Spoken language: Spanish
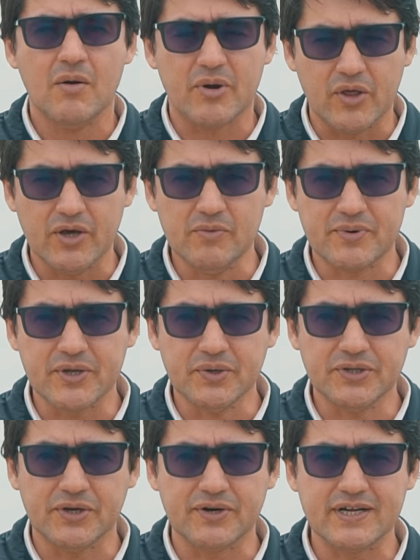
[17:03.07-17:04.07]
pero de un
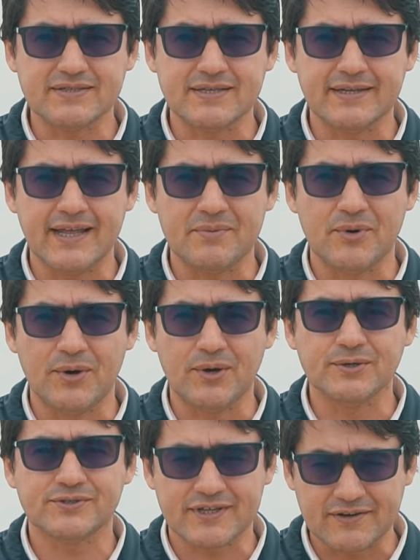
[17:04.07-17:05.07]
productor
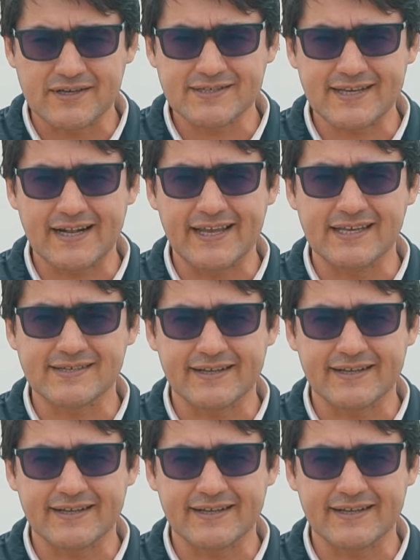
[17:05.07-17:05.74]
necesitamos tres veces al día.